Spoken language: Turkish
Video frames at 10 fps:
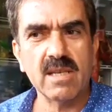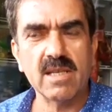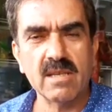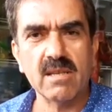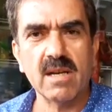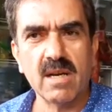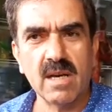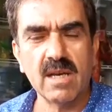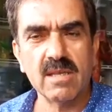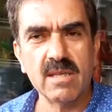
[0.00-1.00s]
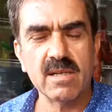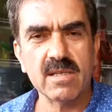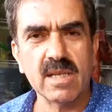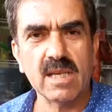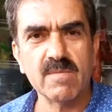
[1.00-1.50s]
size
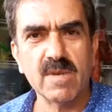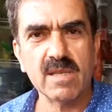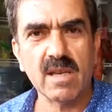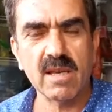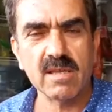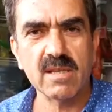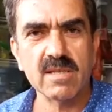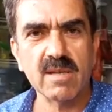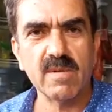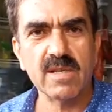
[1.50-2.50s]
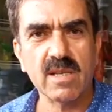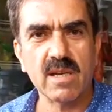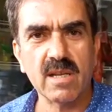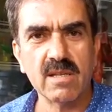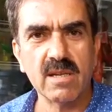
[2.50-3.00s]
hayatınızda, hizmet hayatınızda
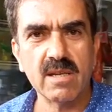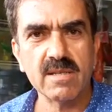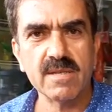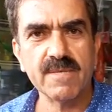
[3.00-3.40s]
başarılar dileriz.